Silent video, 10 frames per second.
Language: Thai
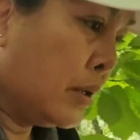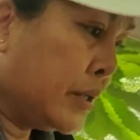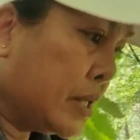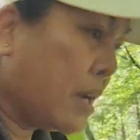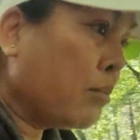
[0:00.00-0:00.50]

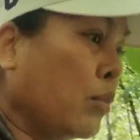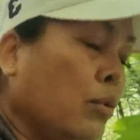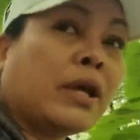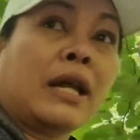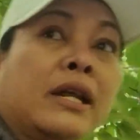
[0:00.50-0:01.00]
เสียงหู
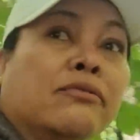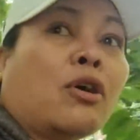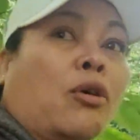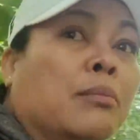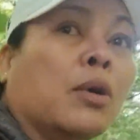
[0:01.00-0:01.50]
ยายลิ้นบอ
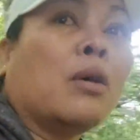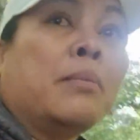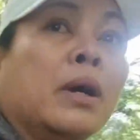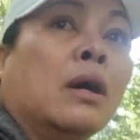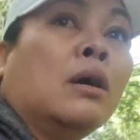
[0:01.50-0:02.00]
กอมอม
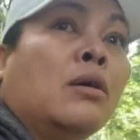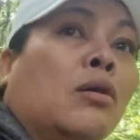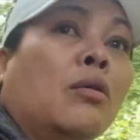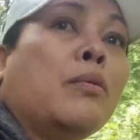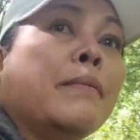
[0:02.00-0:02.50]

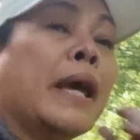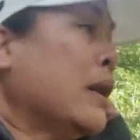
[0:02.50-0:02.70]
โอ้โหแมน